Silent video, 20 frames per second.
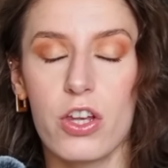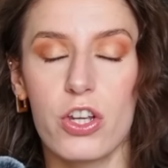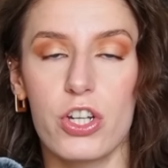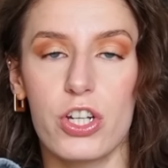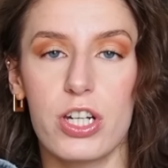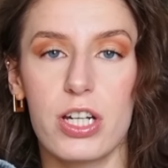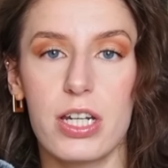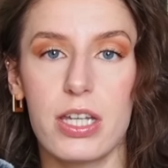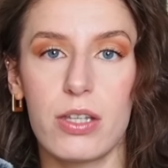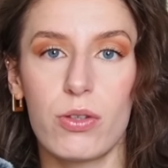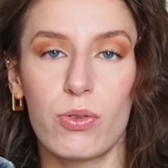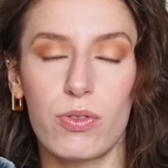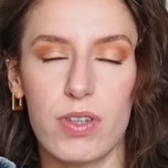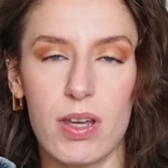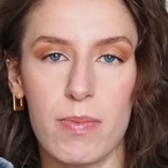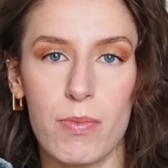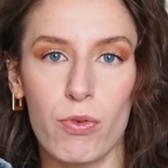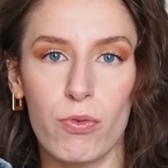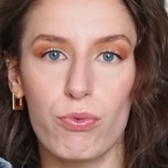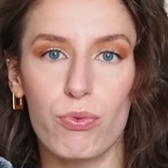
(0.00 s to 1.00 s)
Je l'ai
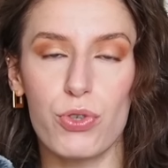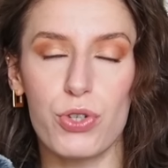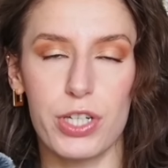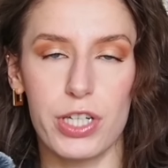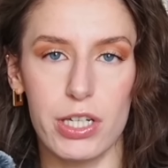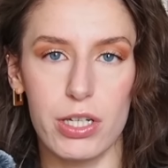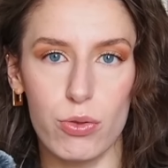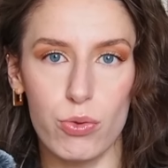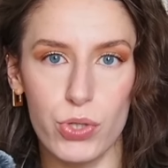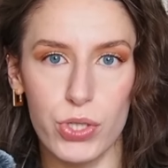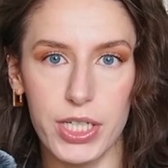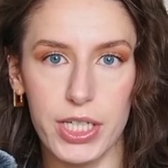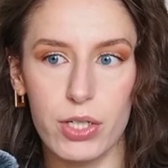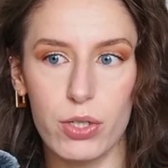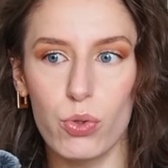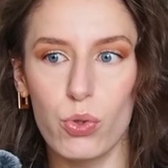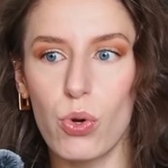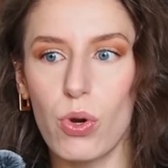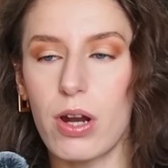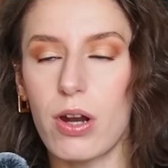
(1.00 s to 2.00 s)
notamment vu chez Uniqlo.